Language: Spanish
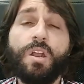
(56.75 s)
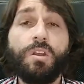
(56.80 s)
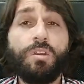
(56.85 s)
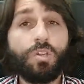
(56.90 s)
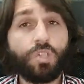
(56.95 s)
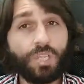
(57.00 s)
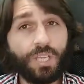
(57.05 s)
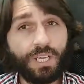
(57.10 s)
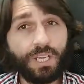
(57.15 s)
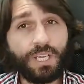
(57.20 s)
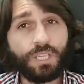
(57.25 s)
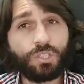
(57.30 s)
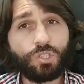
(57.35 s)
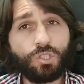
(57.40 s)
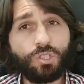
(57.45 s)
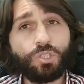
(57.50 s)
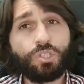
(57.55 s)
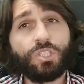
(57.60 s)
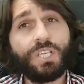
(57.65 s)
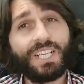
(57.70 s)
Los
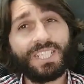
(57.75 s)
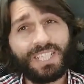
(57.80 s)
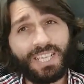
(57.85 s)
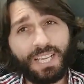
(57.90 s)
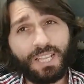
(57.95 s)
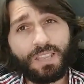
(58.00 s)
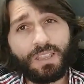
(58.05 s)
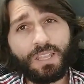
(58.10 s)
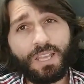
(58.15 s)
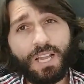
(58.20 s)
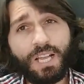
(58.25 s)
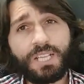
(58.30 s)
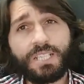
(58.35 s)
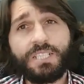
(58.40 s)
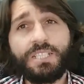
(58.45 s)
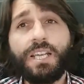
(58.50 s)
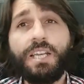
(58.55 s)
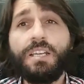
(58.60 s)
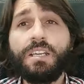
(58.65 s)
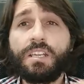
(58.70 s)
ingresos, las
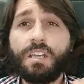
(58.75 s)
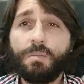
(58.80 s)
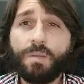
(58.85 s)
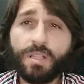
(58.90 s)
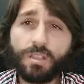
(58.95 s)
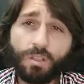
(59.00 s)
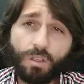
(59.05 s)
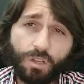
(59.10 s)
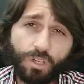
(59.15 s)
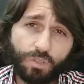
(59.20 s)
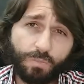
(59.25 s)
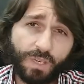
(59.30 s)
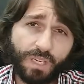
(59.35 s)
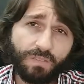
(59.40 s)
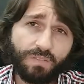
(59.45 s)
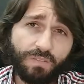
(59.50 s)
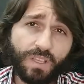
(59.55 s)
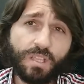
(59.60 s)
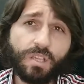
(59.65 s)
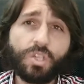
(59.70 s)
ganancias y el incremento de los
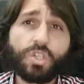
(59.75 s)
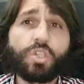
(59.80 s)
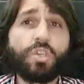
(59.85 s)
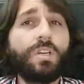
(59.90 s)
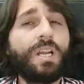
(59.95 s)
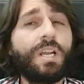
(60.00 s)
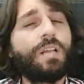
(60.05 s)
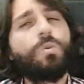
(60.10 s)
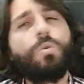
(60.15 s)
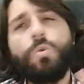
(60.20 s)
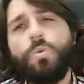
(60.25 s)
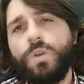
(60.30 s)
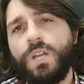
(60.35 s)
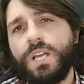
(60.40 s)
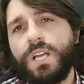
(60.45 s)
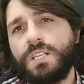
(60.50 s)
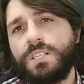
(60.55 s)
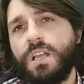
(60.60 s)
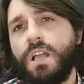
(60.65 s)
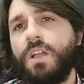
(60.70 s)
beneficios son
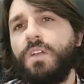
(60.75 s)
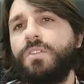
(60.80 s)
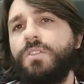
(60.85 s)
algunas